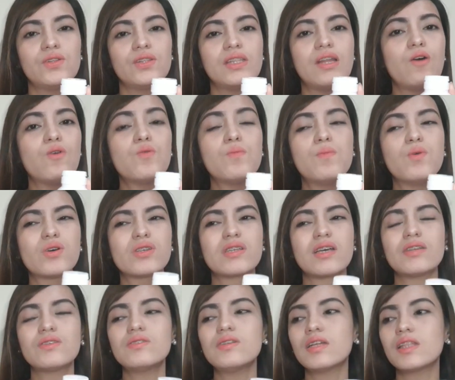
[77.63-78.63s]
Naubos
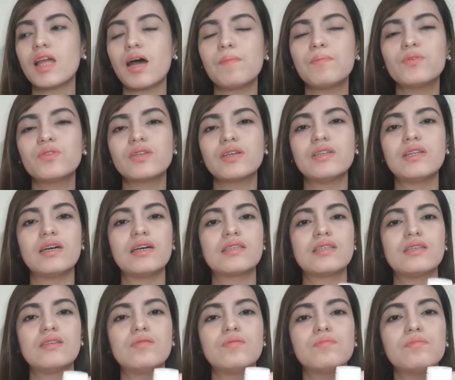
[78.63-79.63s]
kasi natapon ka na
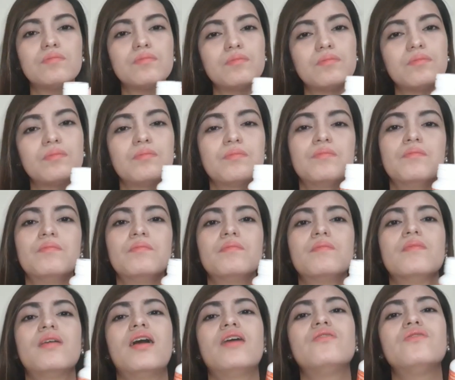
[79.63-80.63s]
kasi yung
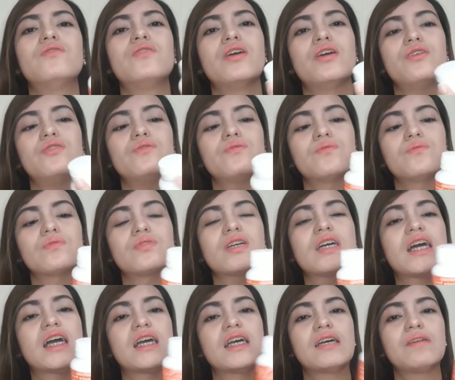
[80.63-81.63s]
ano ne, yung
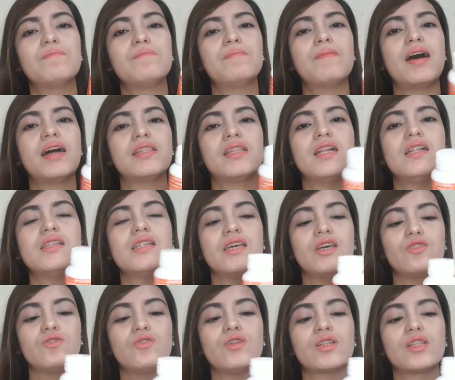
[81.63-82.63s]
bottle
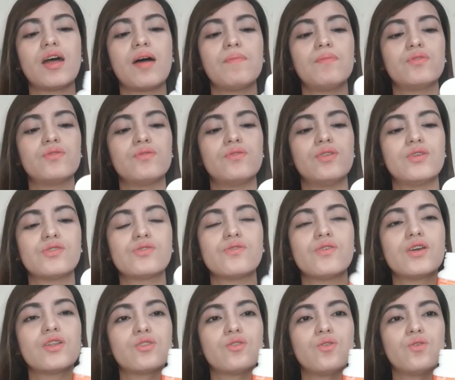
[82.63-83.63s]
nito natapon ko na. So
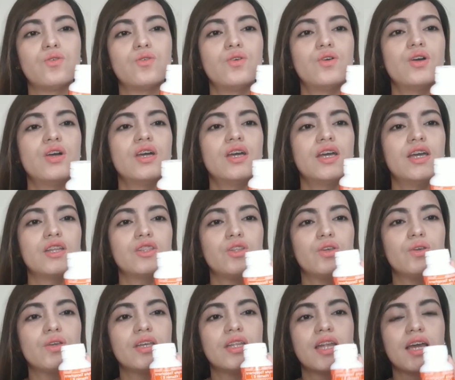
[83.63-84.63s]
ito, ito
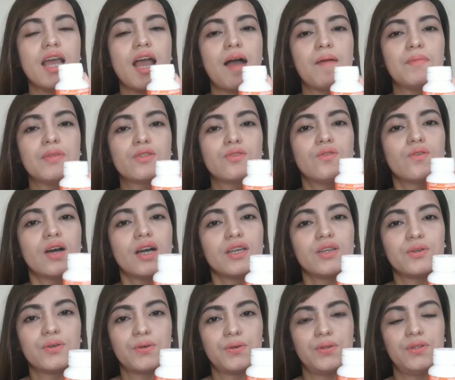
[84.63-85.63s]
yung ginagamit ko
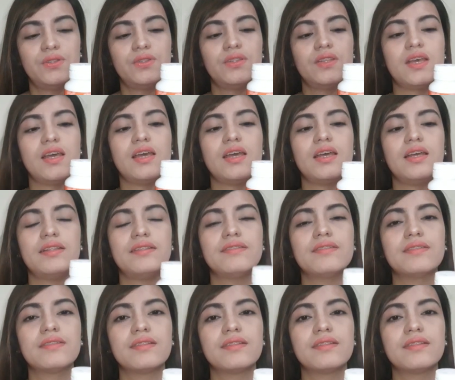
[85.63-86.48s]
ngayon and